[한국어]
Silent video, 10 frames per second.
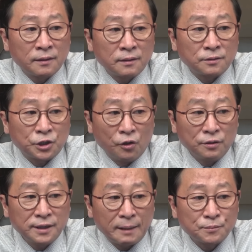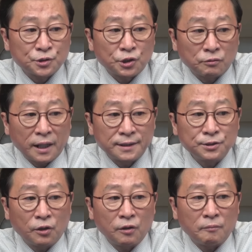경남
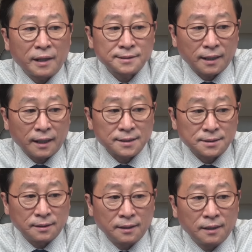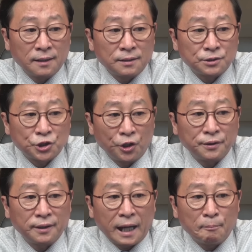선관위도 마찬가지
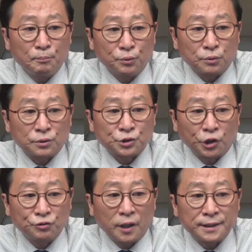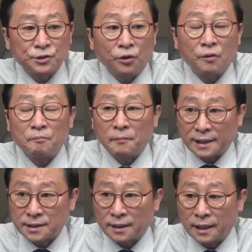전 남북 선관위도
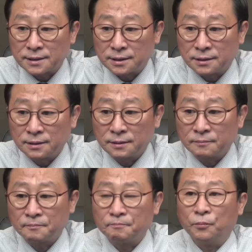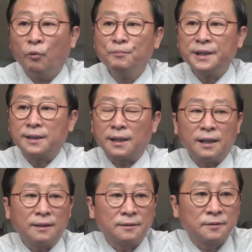마찬가지.
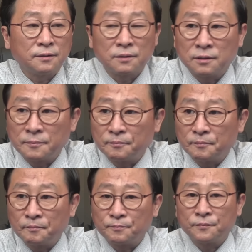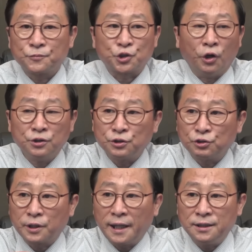뭡니까?
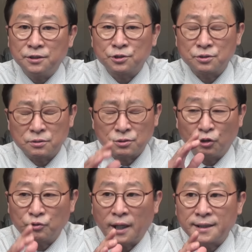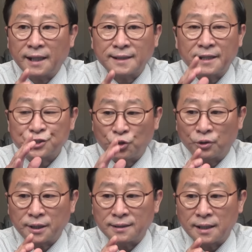전국에 있는 선관위가 다
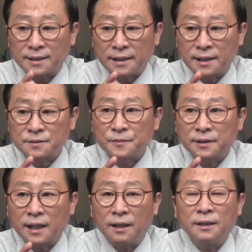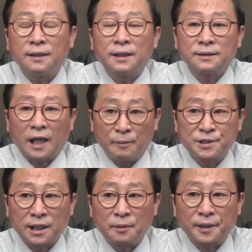썩었다는 이야기 아니겠습니까? 다음
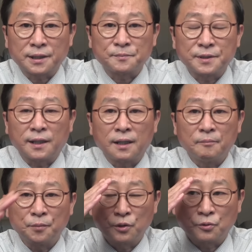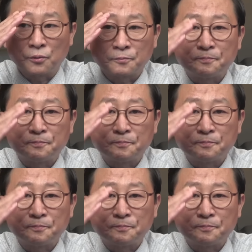시간에 뵙겠습니다. 멸공.